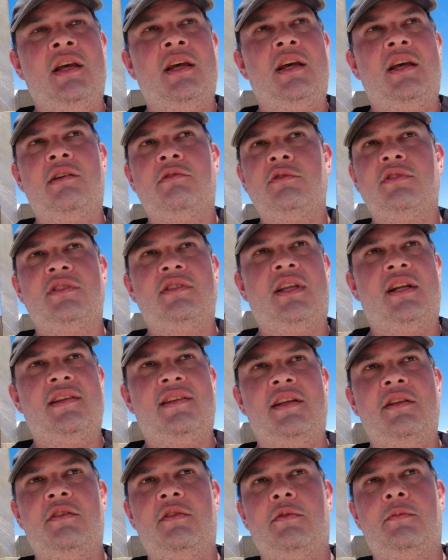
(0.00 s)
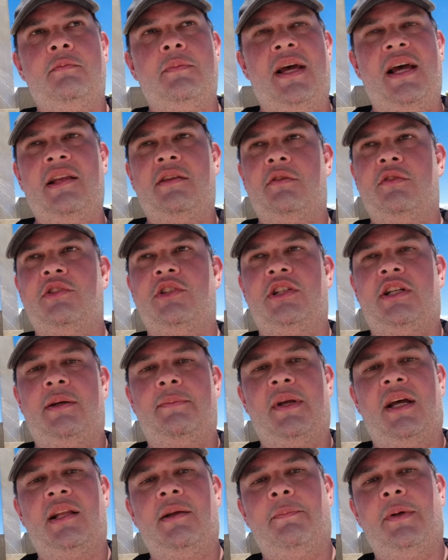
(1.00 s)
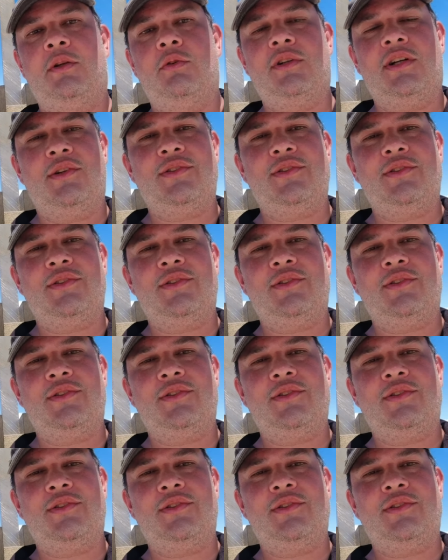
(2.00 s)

É uns 300 metros de caminhada pelo